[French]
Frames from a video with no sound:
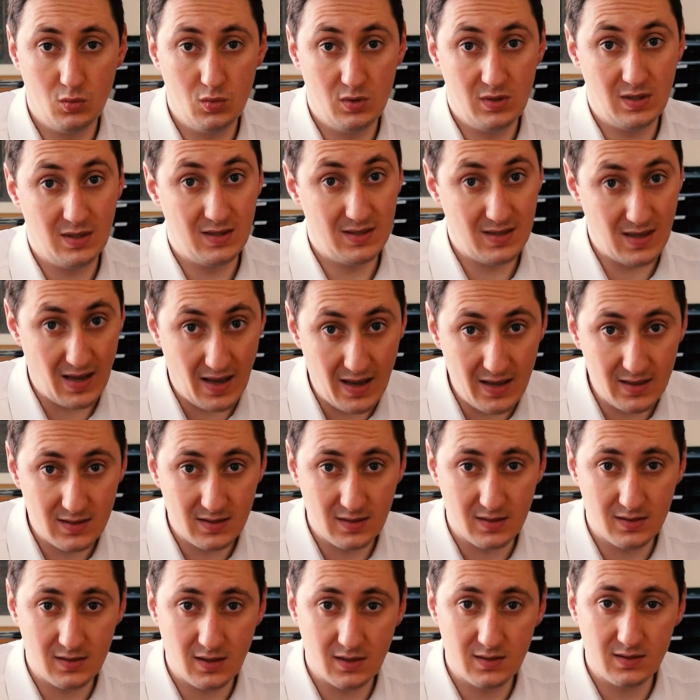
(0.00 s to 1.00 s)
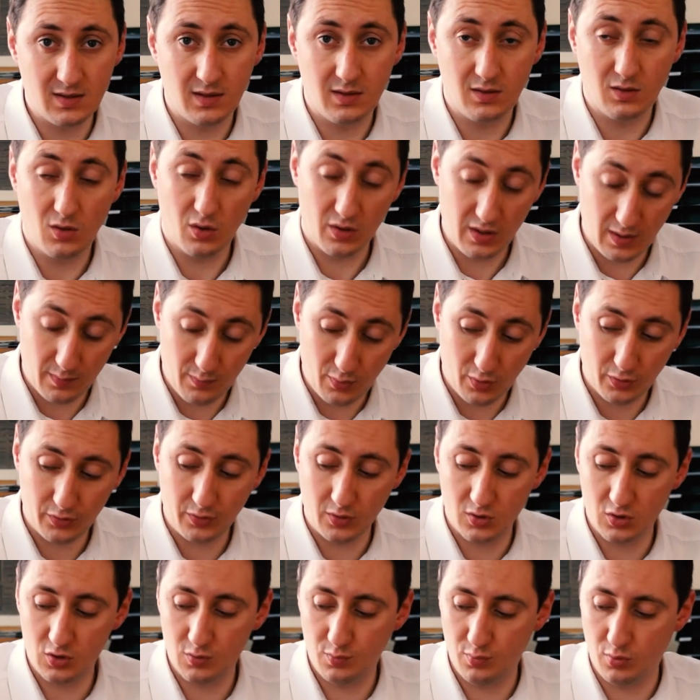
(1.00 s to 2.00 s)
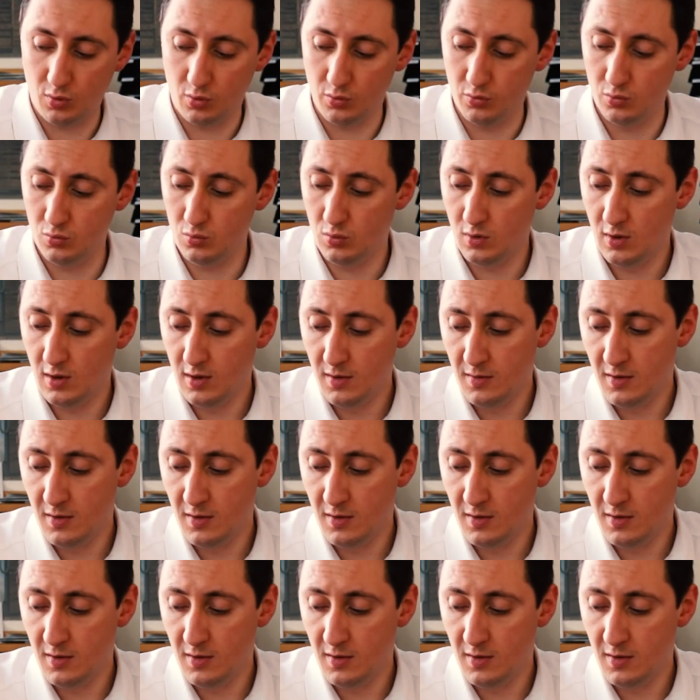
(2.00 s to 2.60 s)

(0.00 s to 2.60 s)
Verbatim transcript: du CCAS et ça, c'est une grande importance pour nous.